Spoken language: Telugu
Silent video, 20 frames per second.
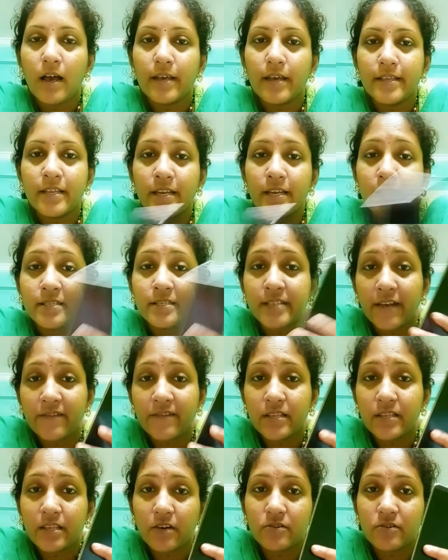ఇది నేను
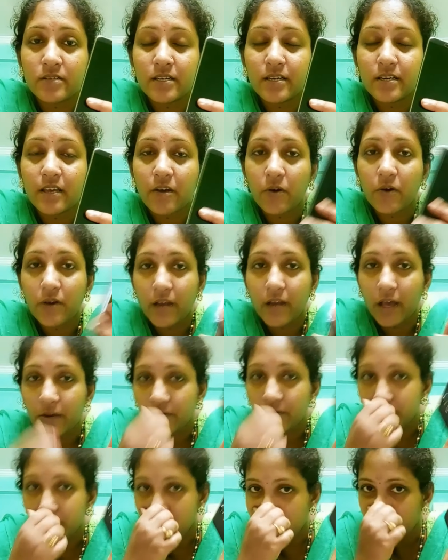సెవెన్ థౌజండ్
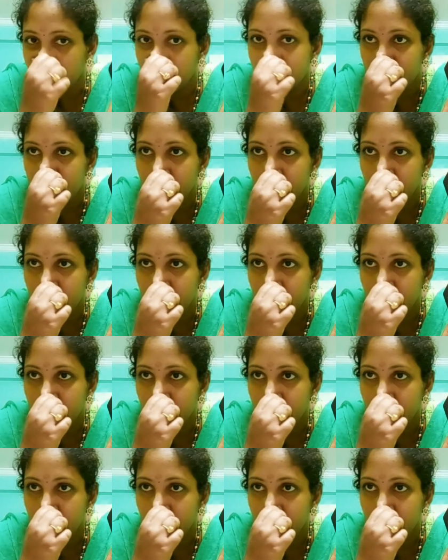కొన్నాను టీ